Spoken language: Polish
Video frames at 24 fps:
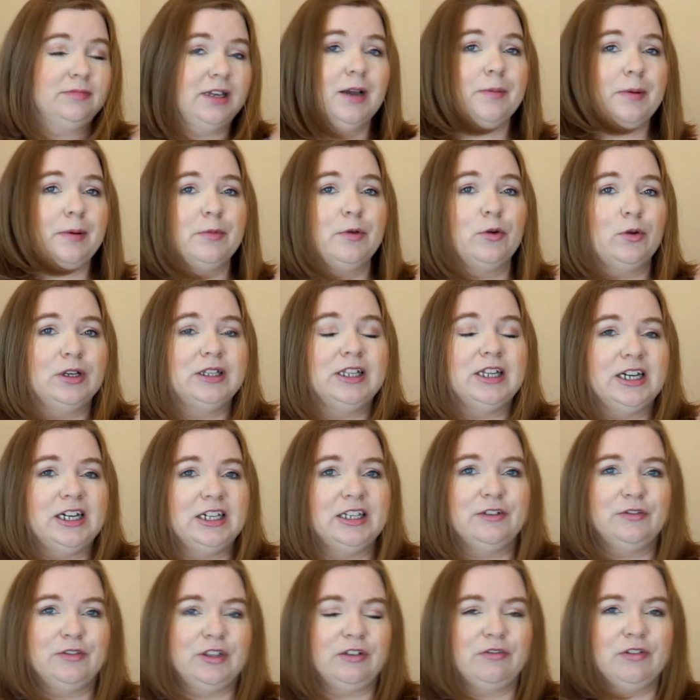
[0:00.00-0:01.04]
Ja mam ją
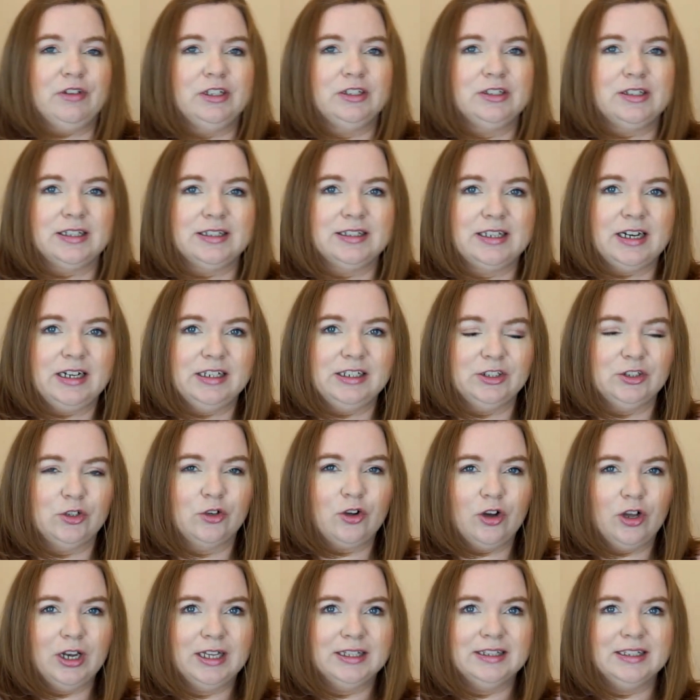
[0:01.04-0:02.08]
generalnie w tej chwili centralnie do
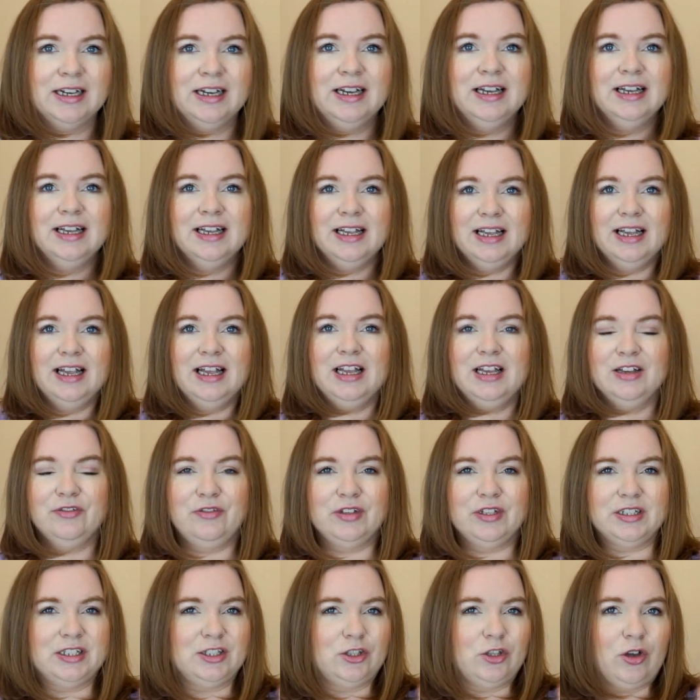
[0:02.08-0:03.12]
kolan,
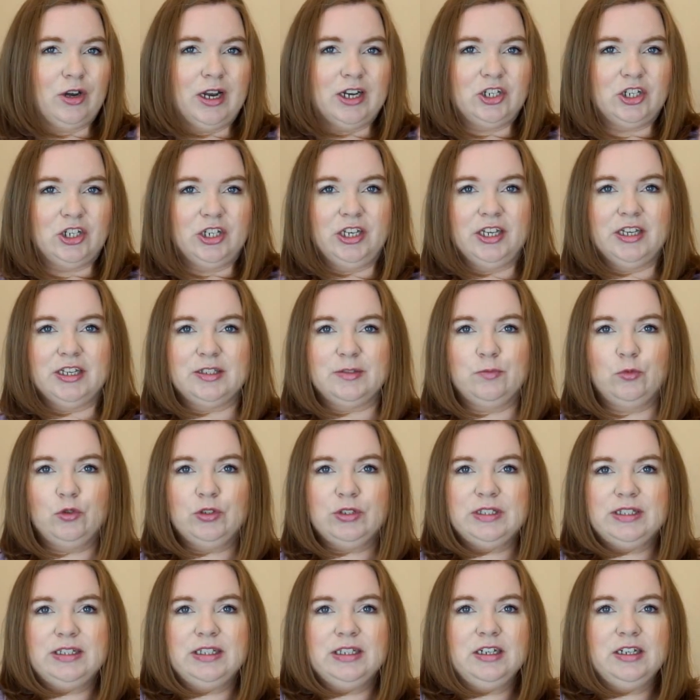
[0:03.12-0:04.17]
więc to raczej nie jest mój
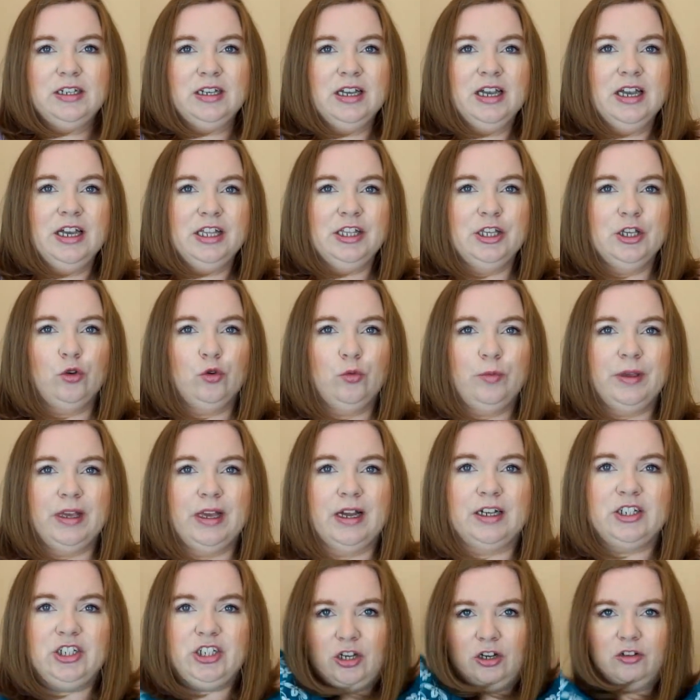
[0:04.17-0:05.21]
styl. Nie lubię
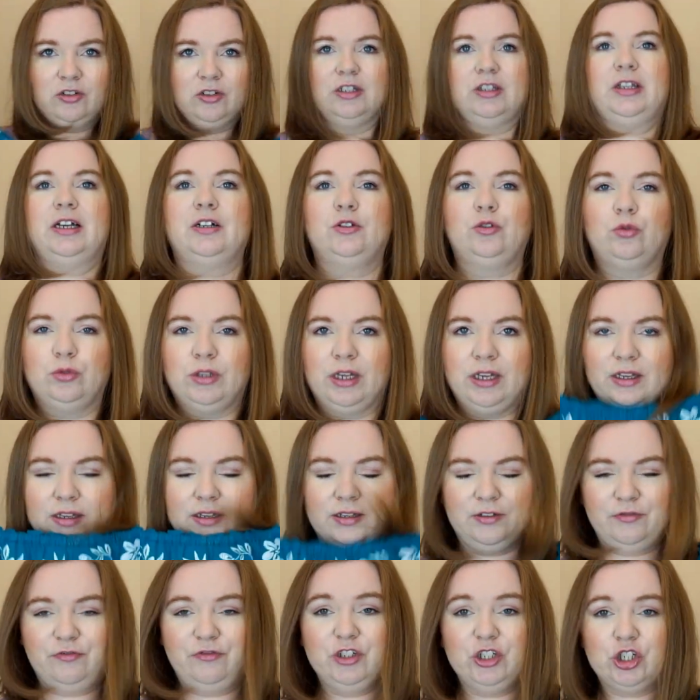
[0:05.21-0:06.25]
jak się one tak tutaj
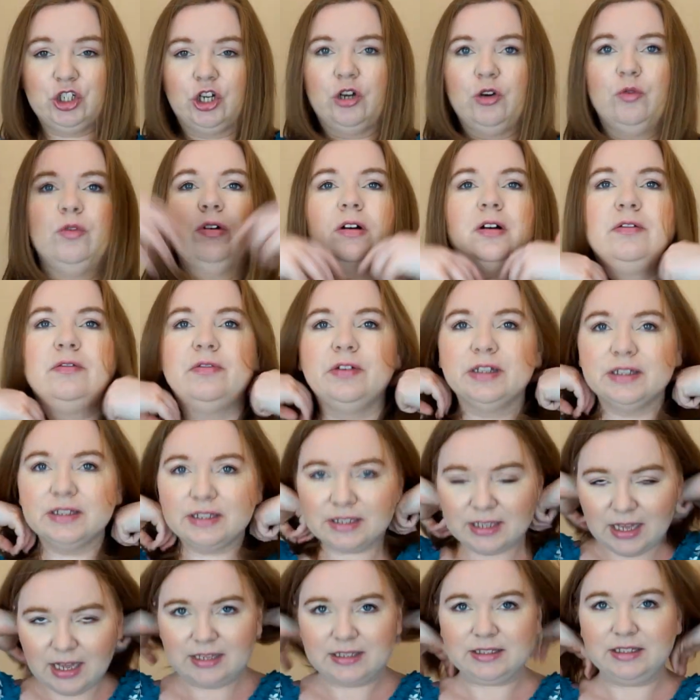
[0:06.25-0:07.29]
wiszą, więc
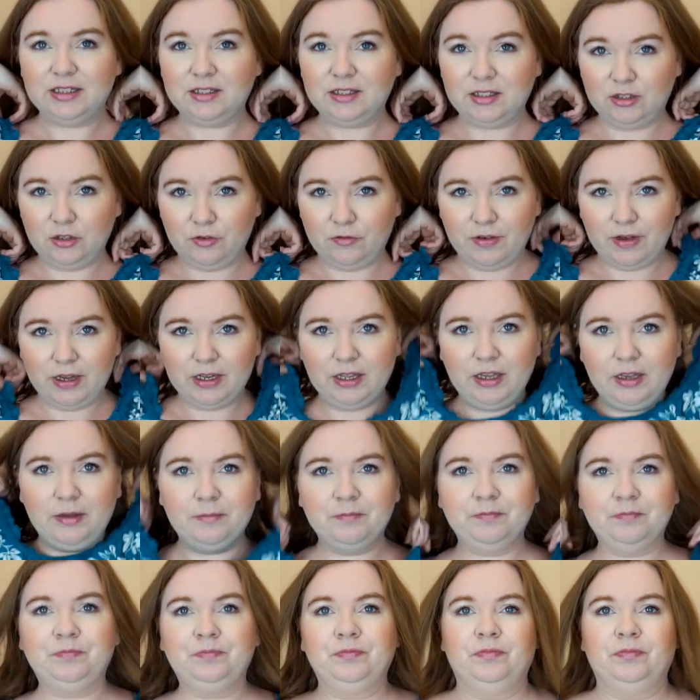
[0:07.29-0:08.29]
ja zdecydowanie